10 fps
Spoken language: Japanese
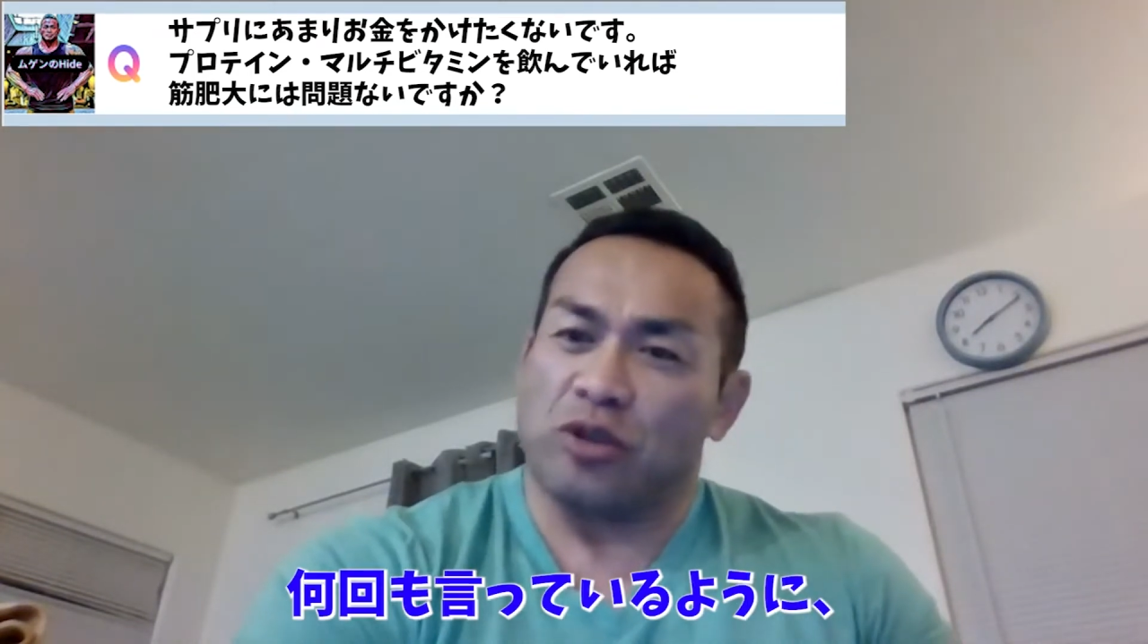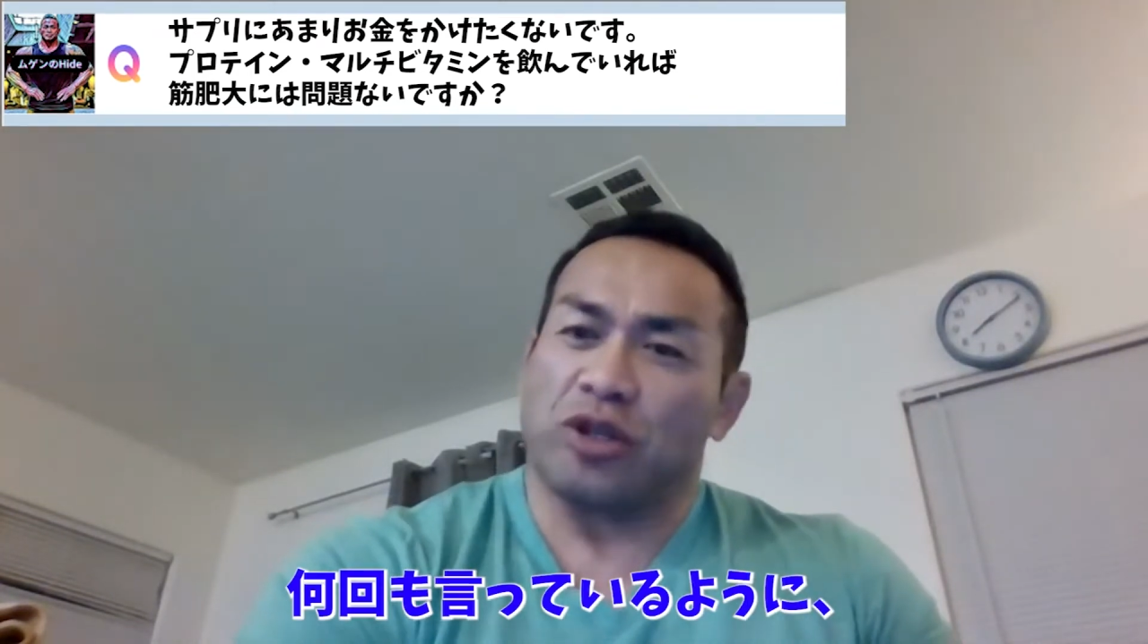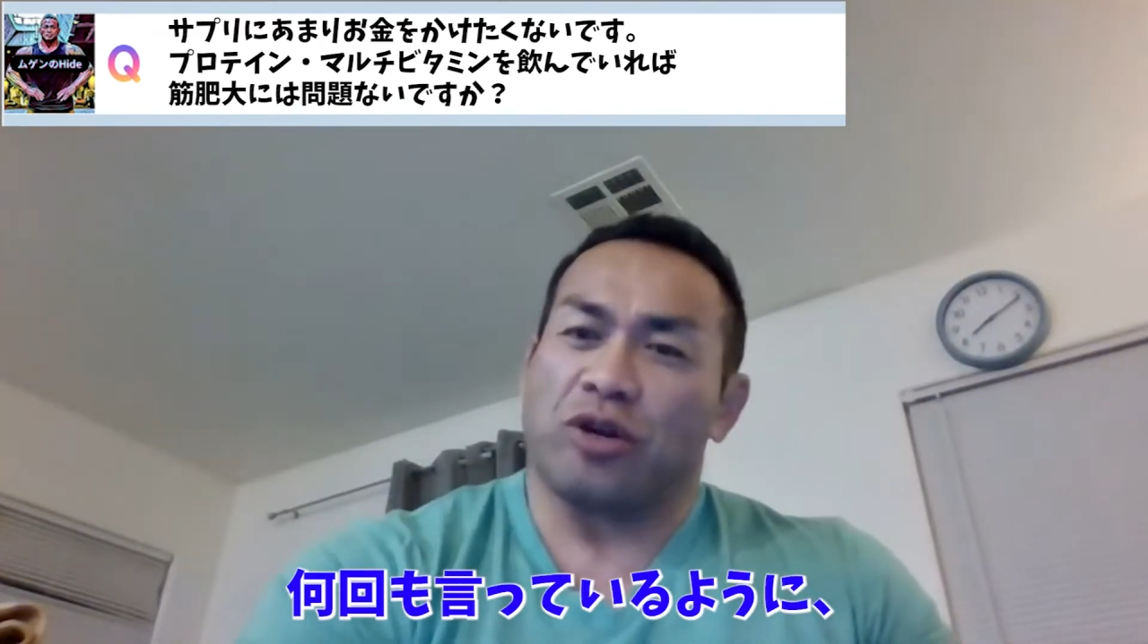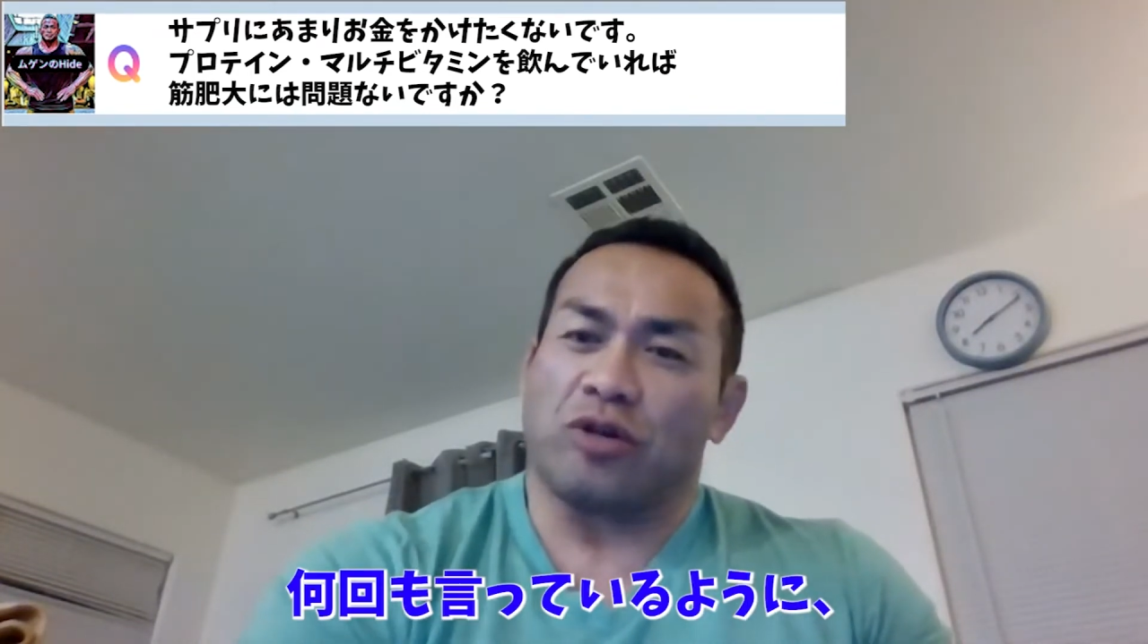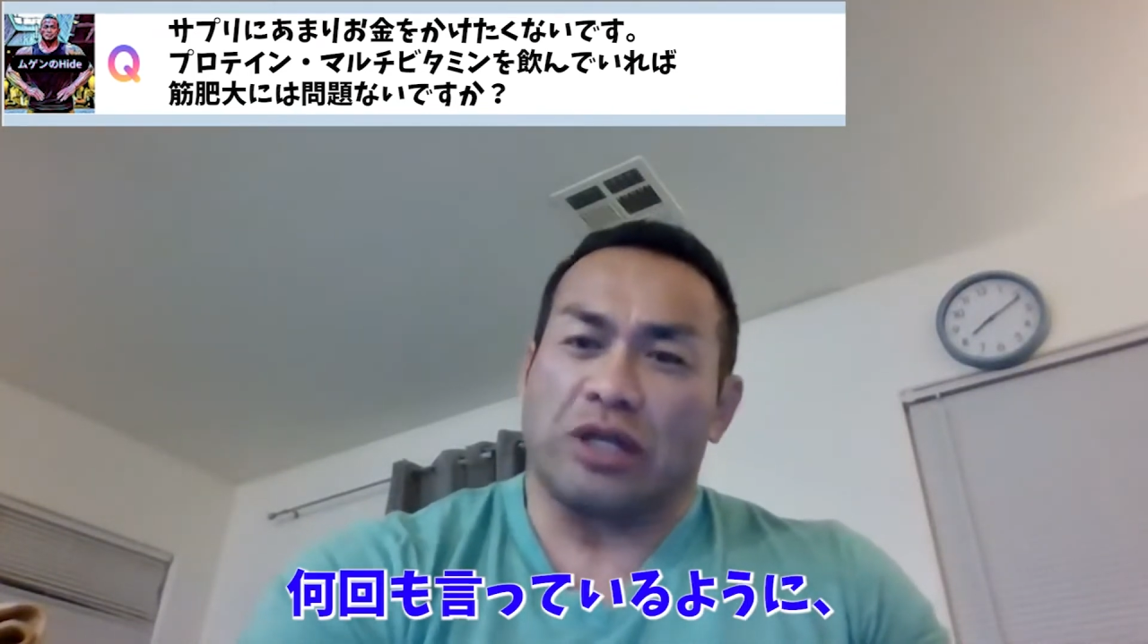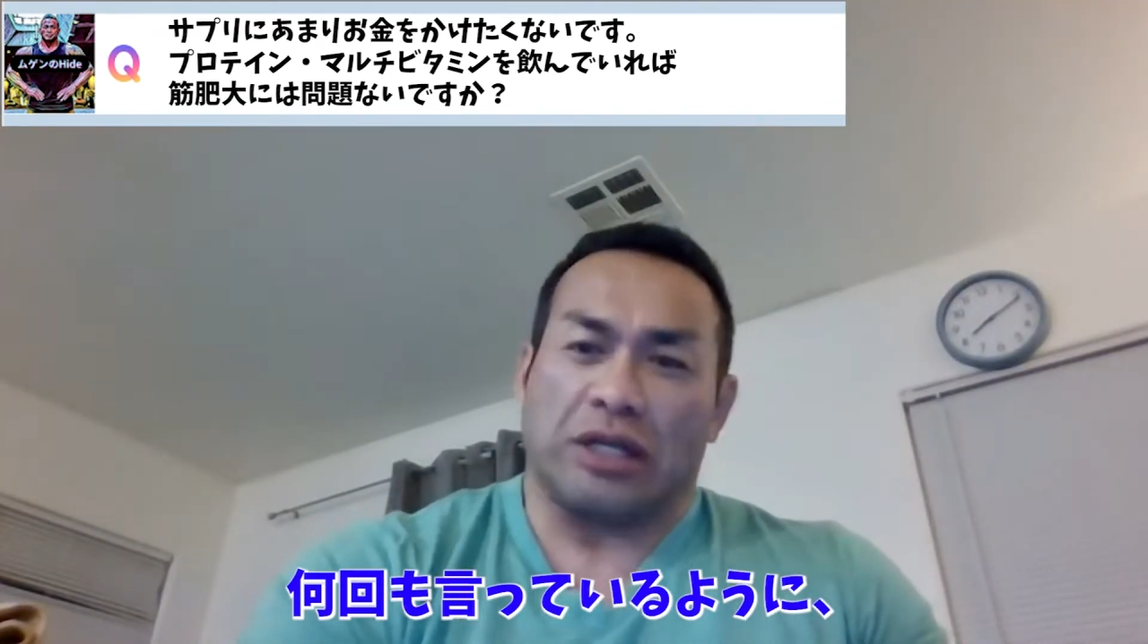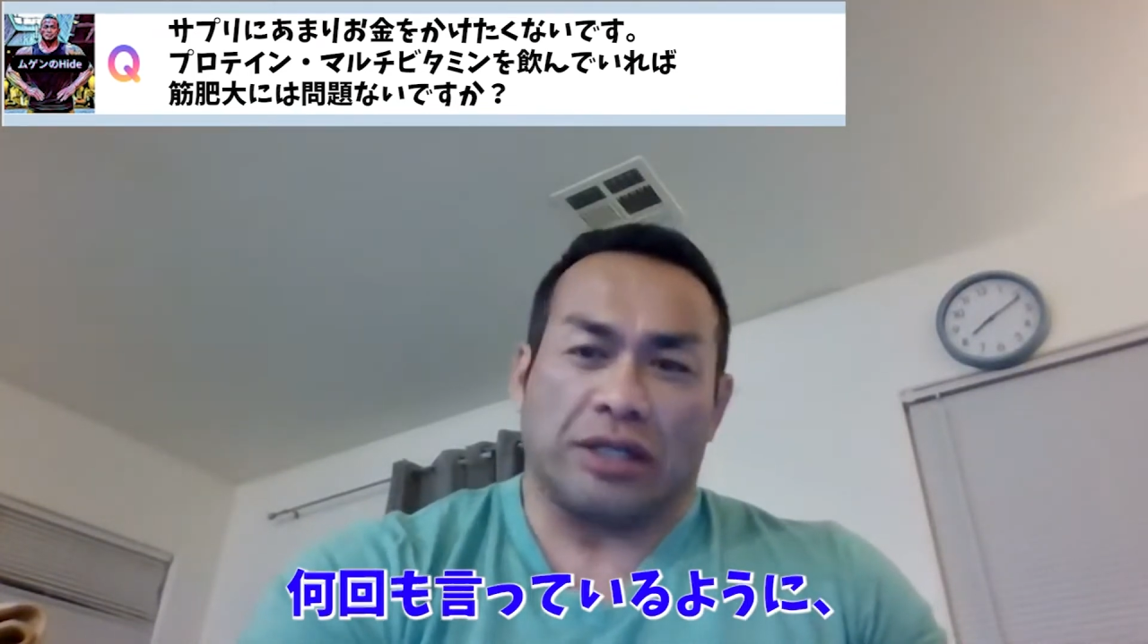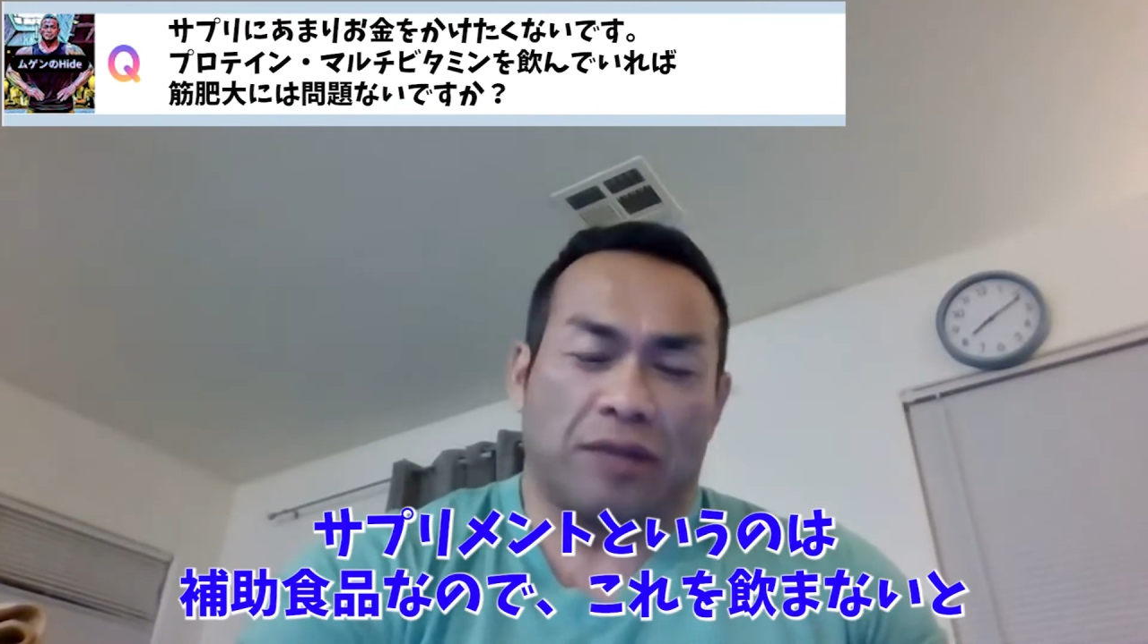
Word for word: も言ってるように、